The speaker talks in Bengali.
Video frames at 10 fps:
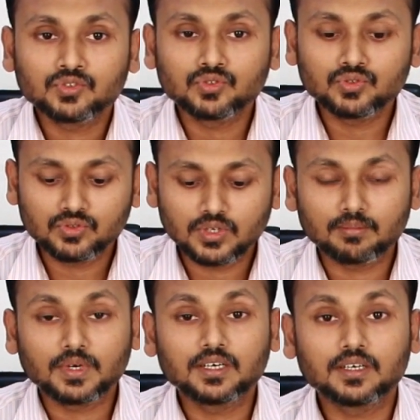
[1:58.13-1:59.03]
সো
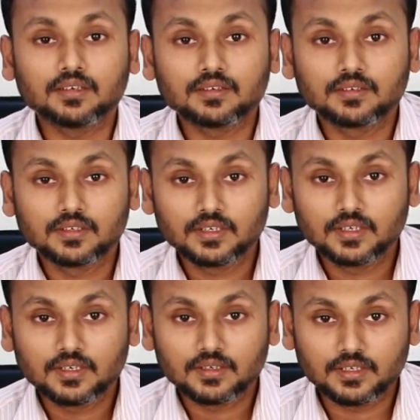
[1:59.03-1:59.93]
আমরা
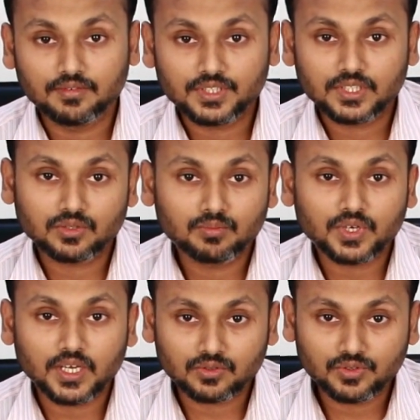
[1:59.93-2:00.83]
ডিভাইসটা
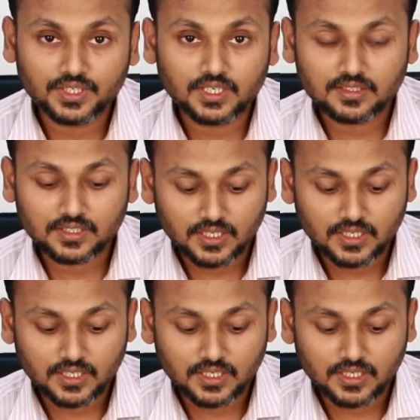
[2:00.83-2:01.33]
সম্পর্কে আর ডিটেলসে